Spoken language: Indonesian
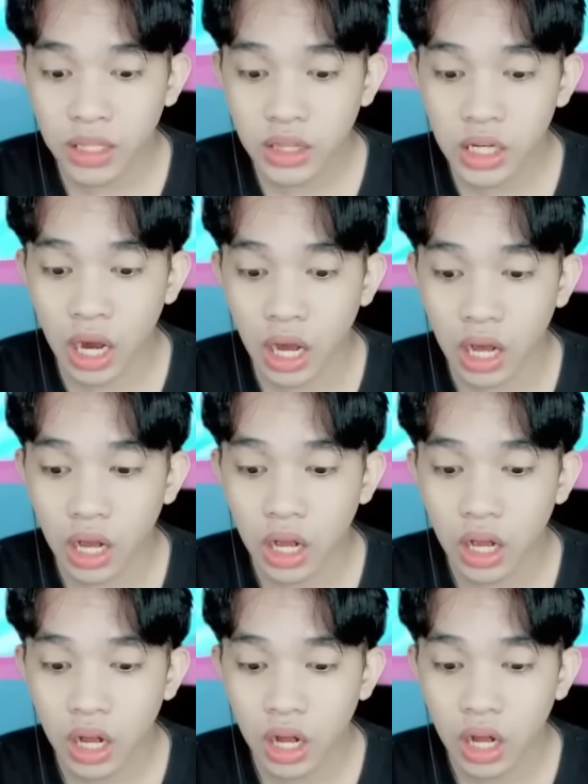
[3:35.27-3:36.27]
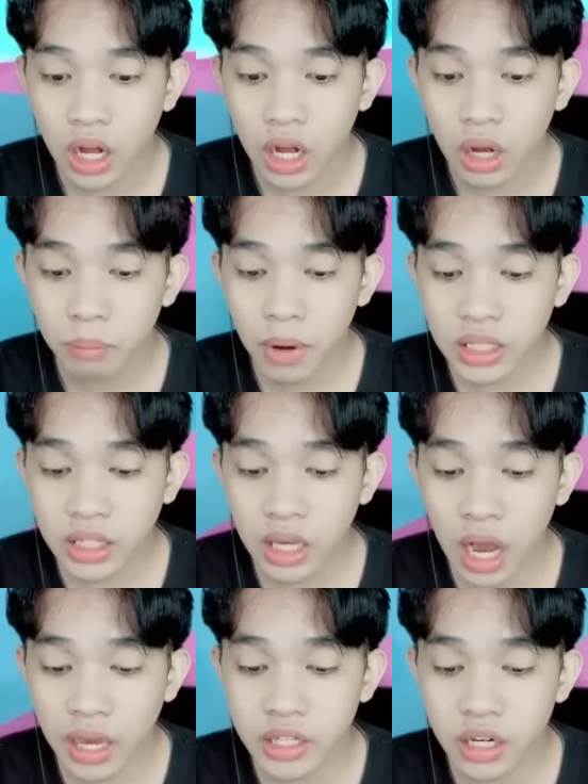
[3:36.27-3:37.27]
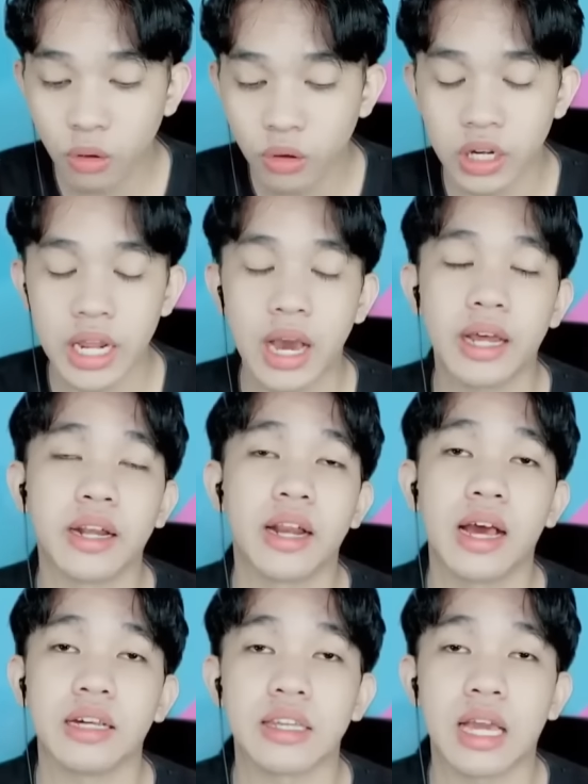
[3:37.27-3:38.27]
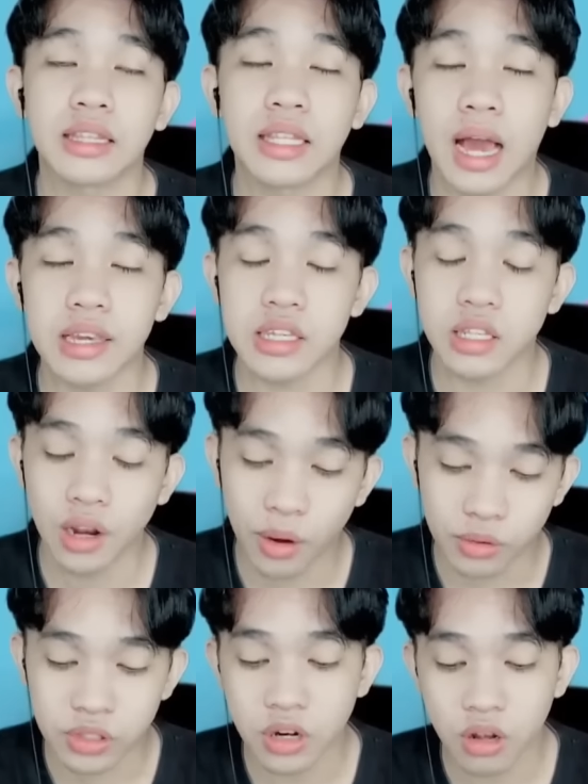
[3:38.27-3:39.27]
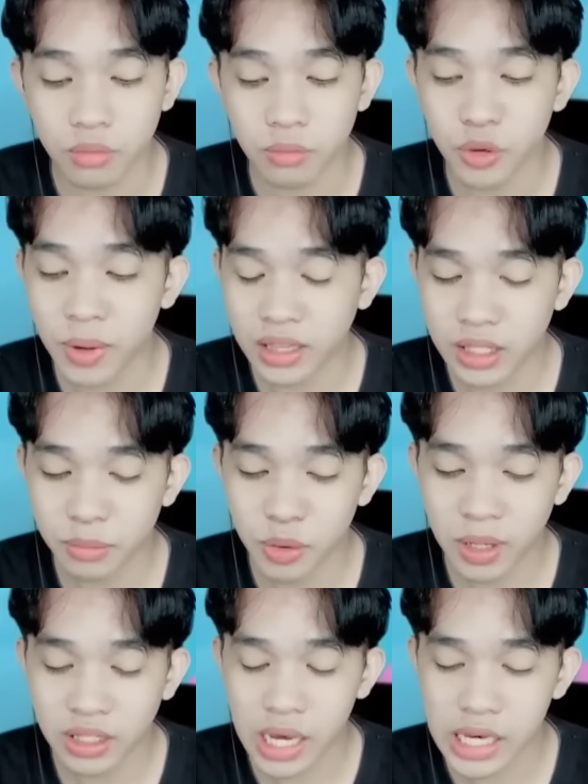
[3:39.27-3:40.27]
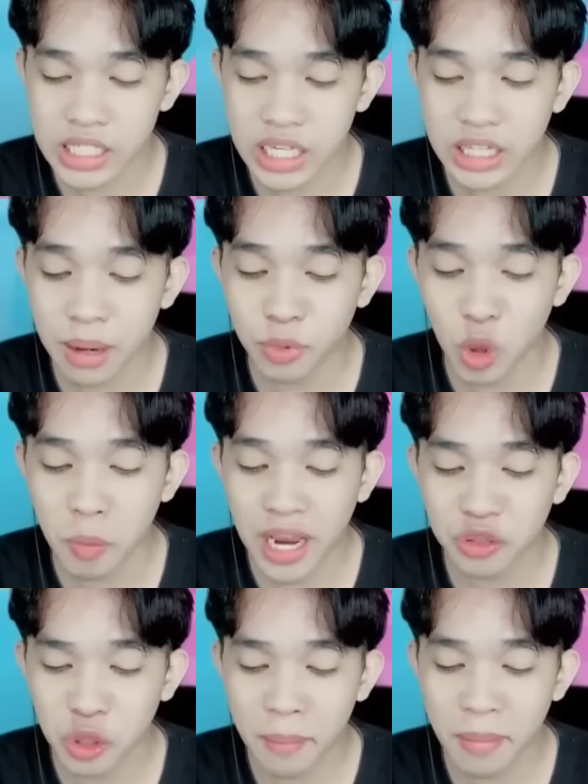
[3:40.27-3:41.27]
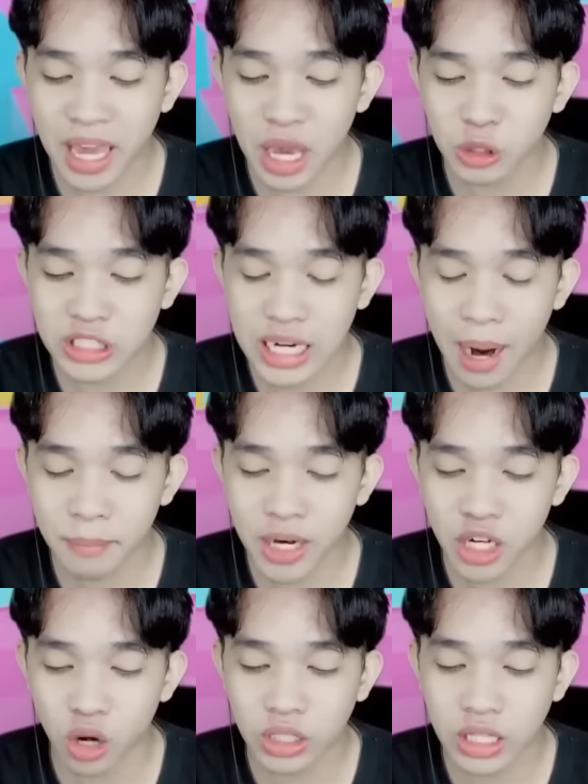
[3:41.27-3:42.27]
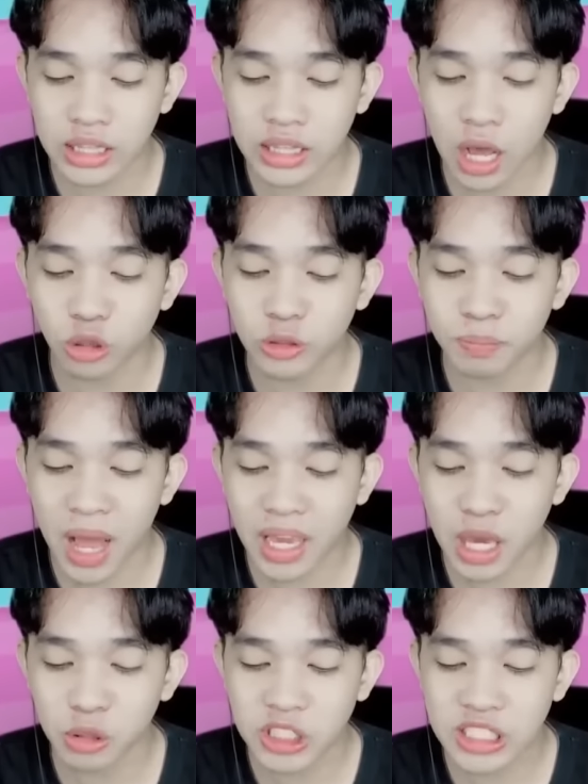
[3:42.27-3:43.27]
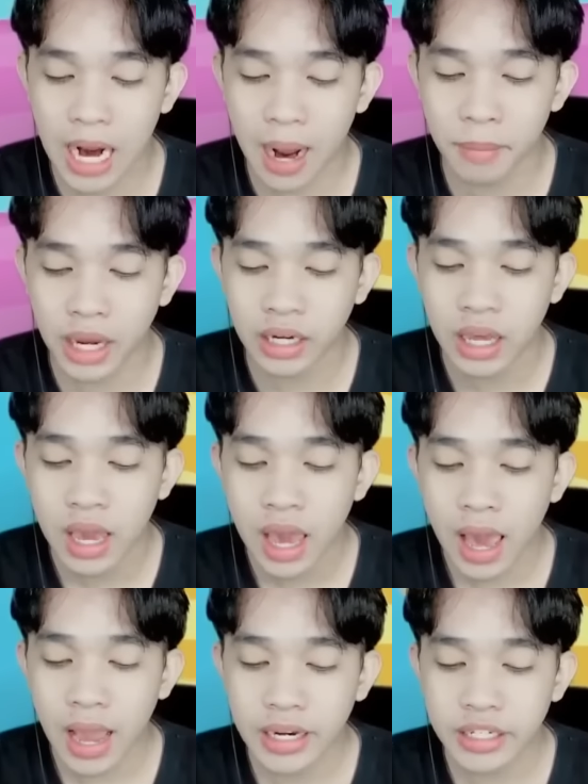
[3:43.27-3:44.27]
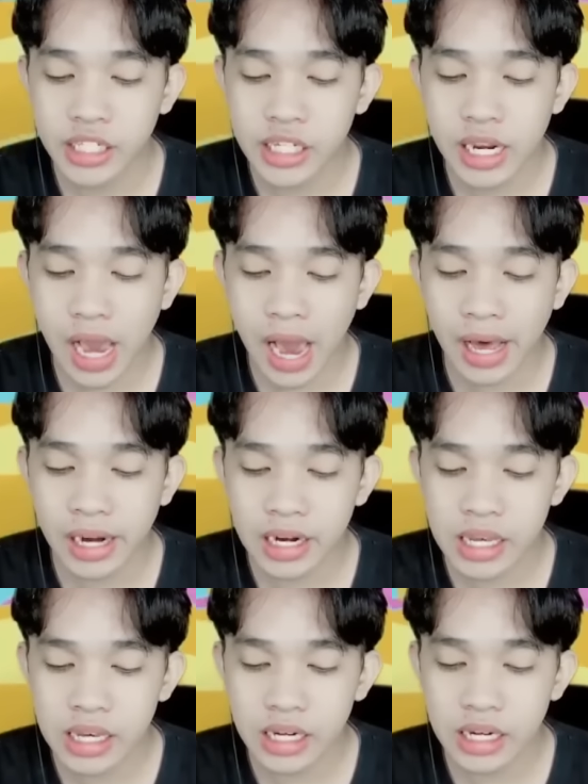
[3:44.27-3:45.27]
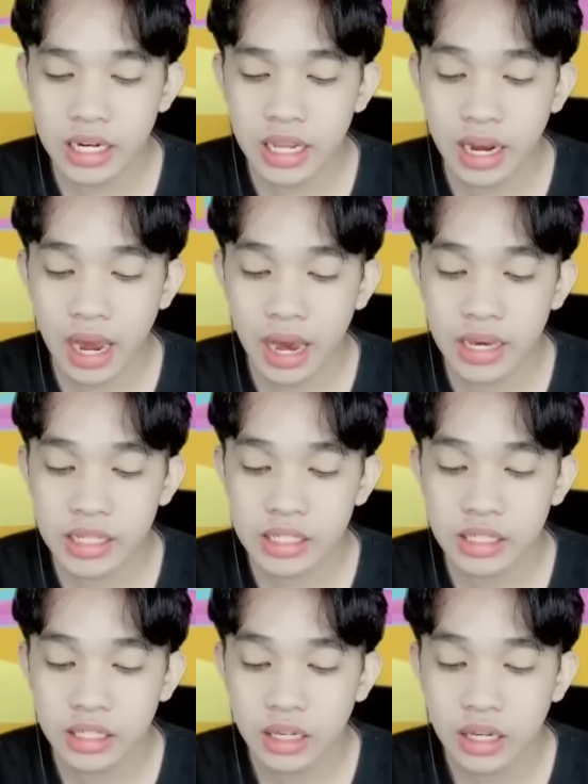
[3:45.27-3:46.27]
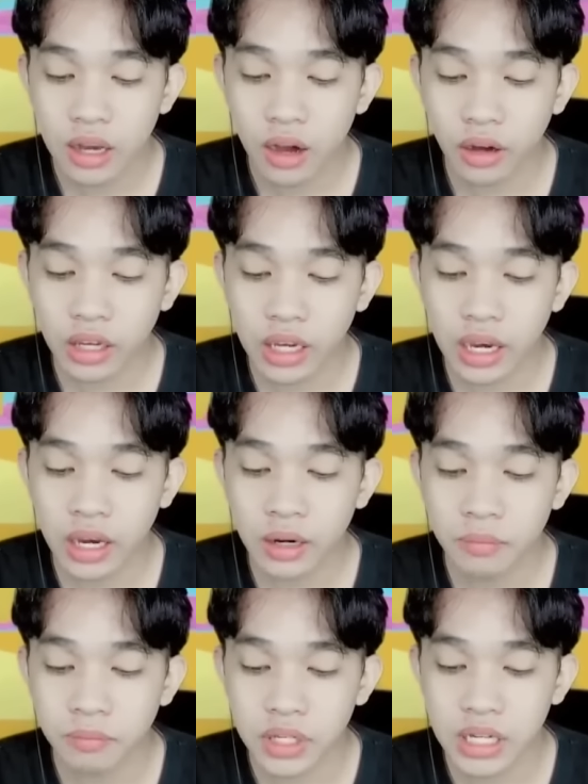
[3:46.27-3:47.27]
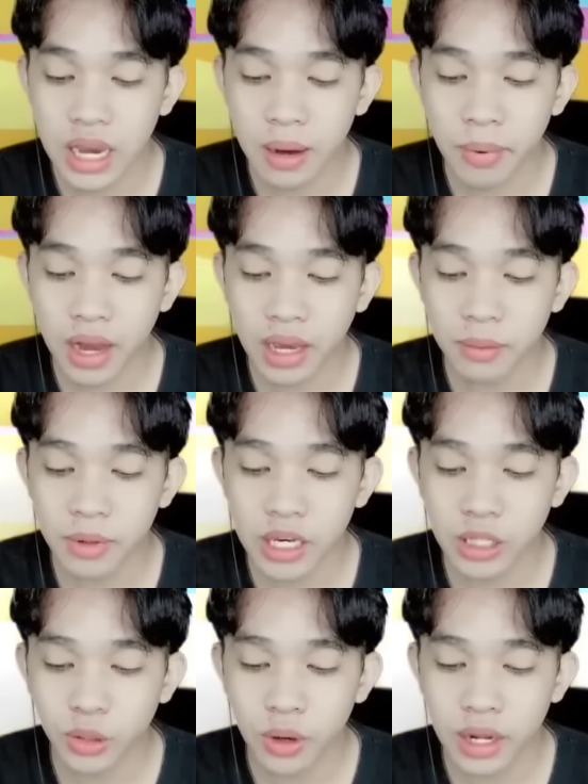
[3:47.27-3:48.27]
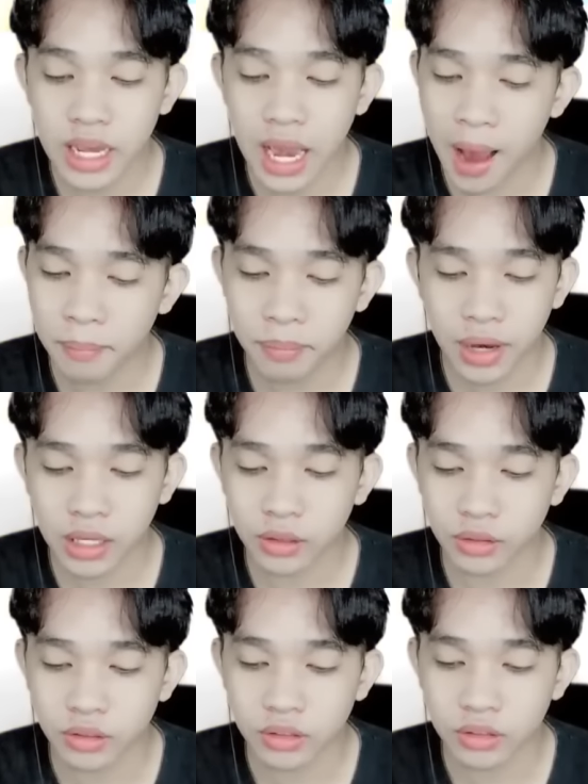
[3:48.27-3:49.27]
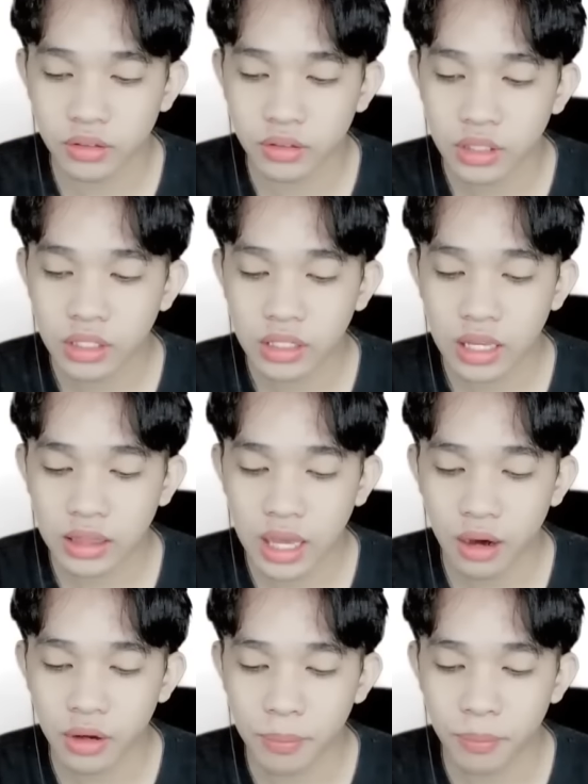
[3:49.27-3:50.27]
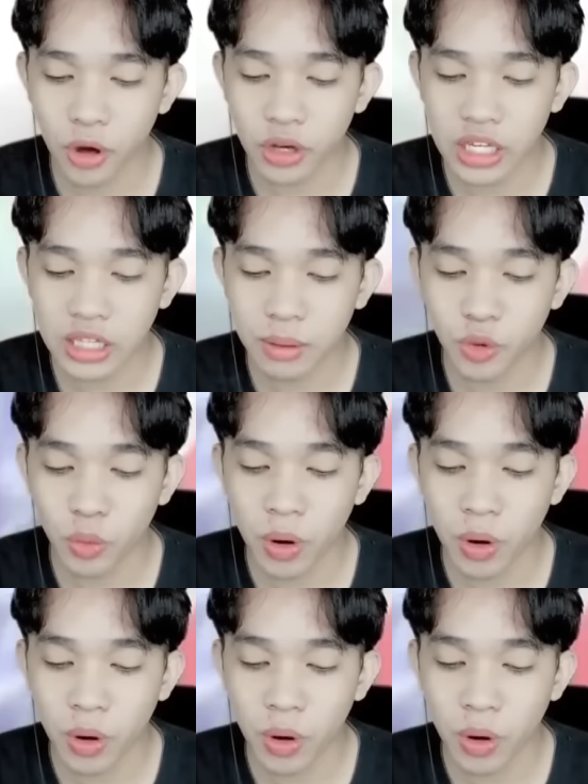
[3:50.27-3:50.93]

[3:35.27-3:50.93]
Mati kah? mati kah Onda? Oh, Anda santai, slow, slow. Belum mati, belum mati guys. Kita berubah juga pakai Ultraman yo. Kita ul pakai Ultraman Agent Ali ini dia guys. Oke, dia pakai begituan ya apa itu? Nggak tahu ya. Pokoknya kita